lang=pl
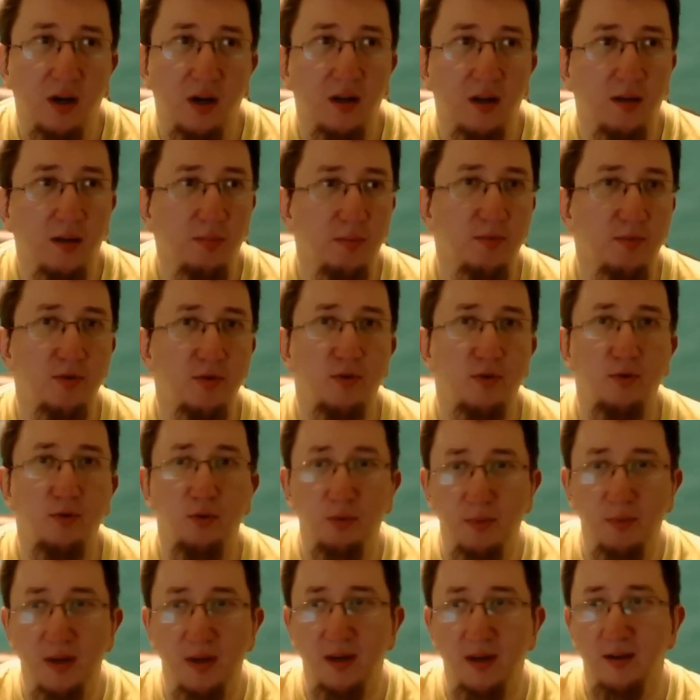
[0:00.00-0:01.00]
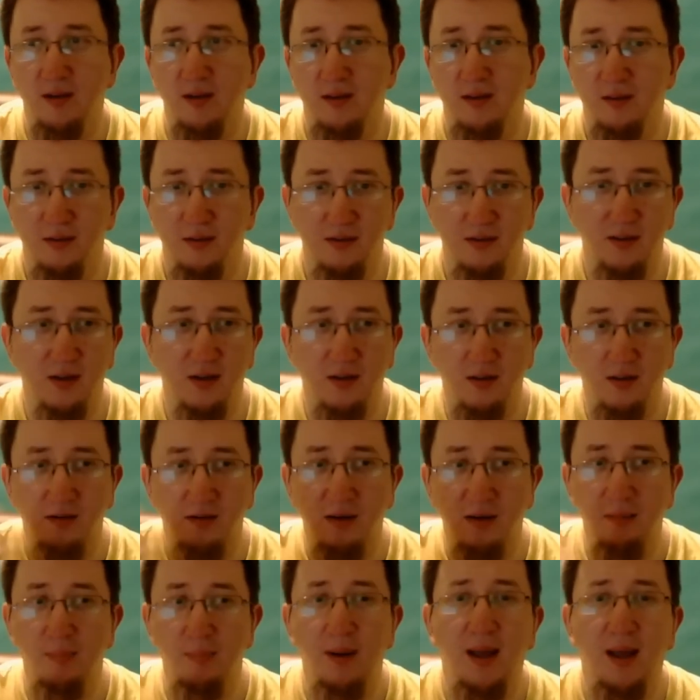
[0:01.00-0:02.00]
ale ja po prostu lubię e, jego
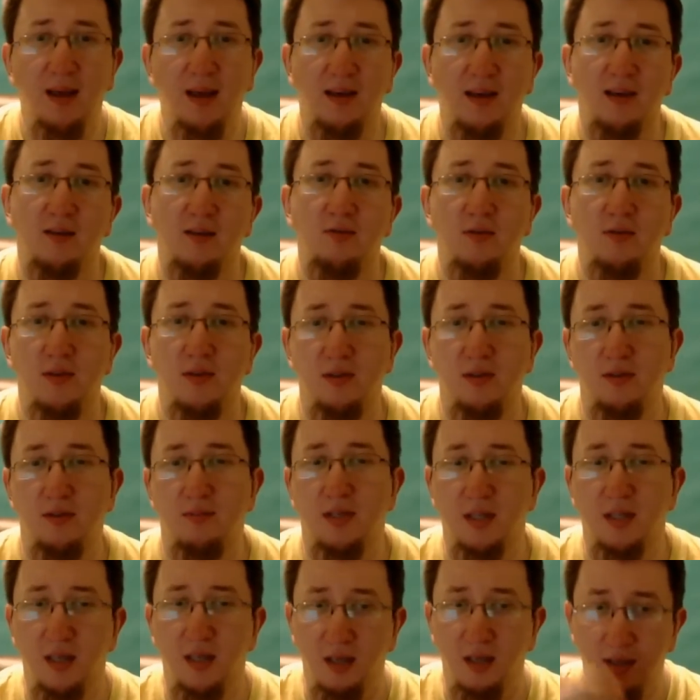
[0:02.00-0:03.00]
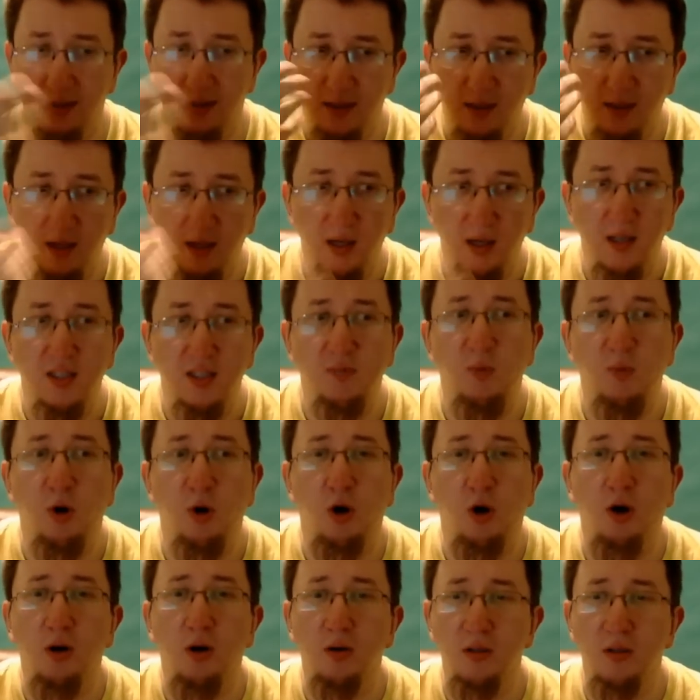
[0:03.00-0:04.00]
gameplaye, które są takie
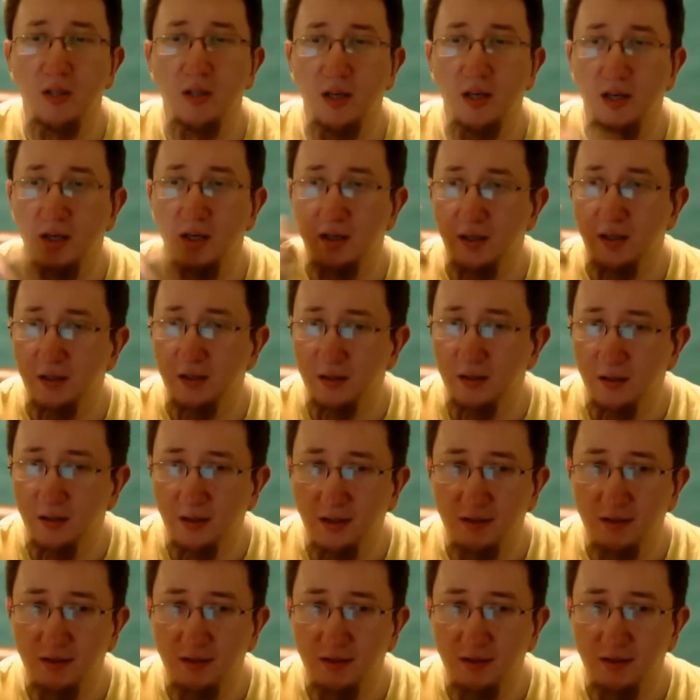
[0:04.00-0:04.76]
spokojne,